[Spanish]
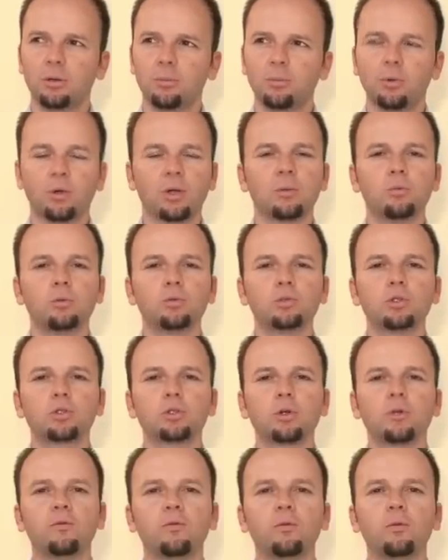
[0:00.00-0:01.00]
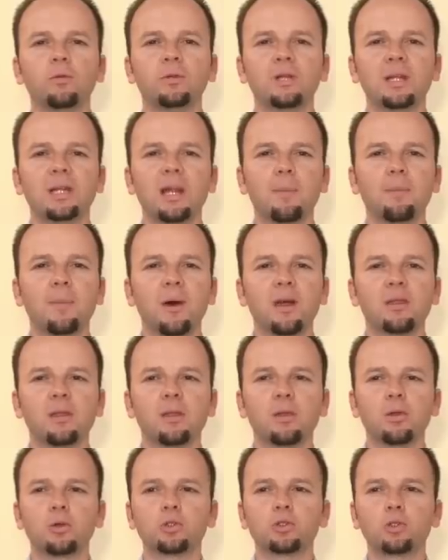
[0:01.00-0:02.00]
Porque muchos confunden la paz
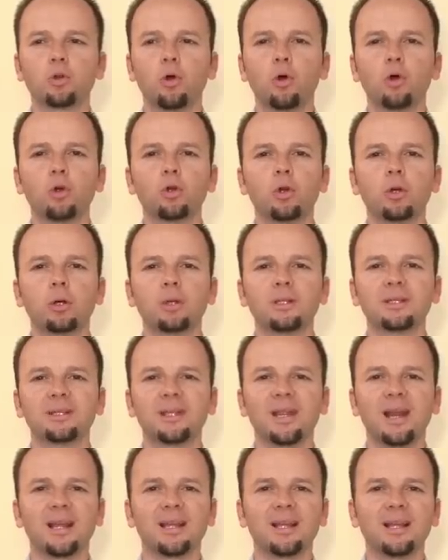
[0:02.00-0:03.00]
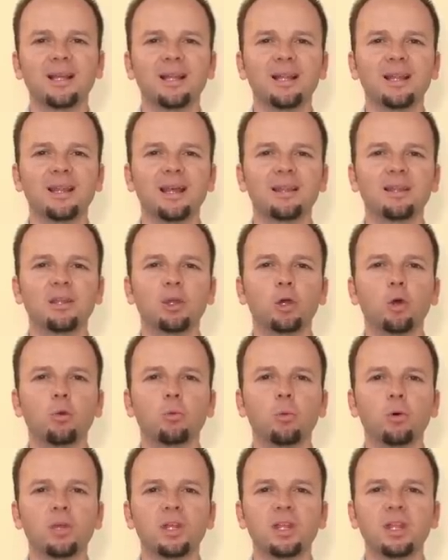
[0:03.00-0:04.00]
de Dios con tranquilidad y
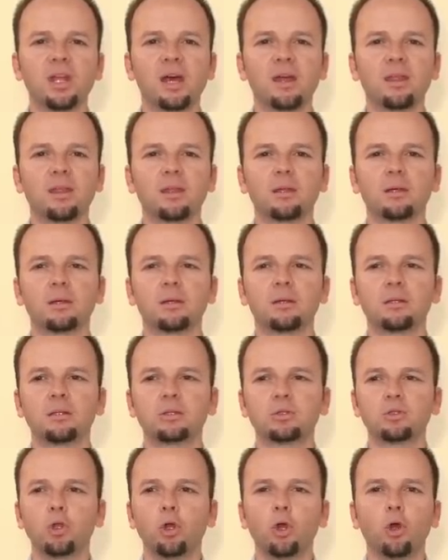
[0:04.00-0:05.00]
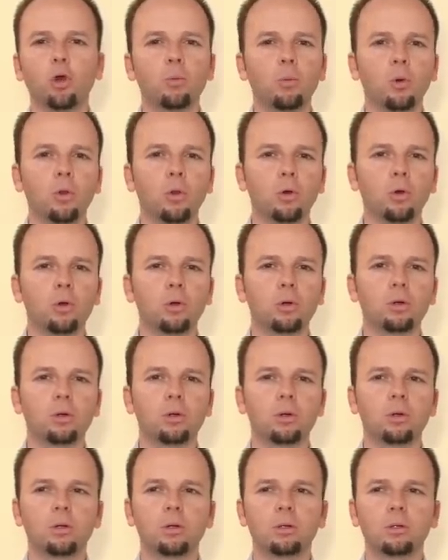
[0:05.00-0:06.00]
comodidad. Estoy cómodo,
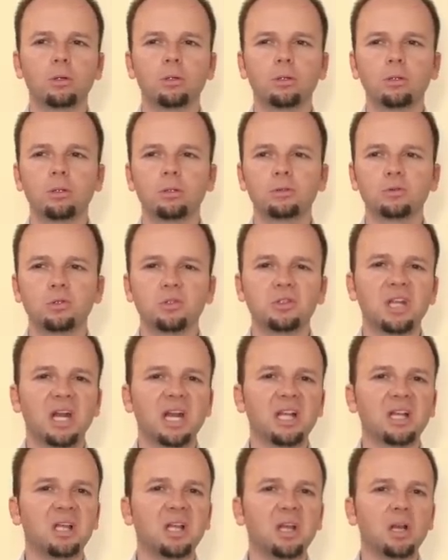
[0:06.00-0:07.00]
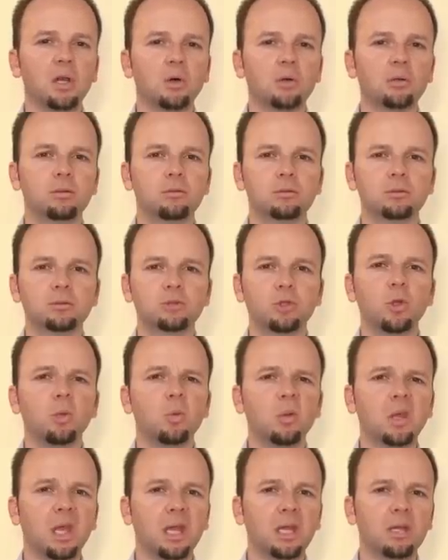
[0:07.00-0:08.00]
estoy tranquilo, estoy
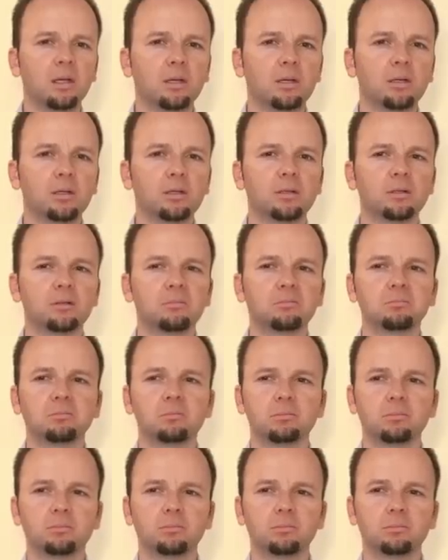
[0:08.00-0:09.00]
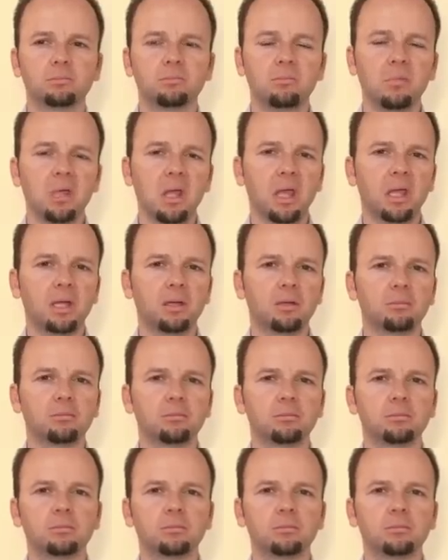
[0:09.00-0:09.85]
bien, bien.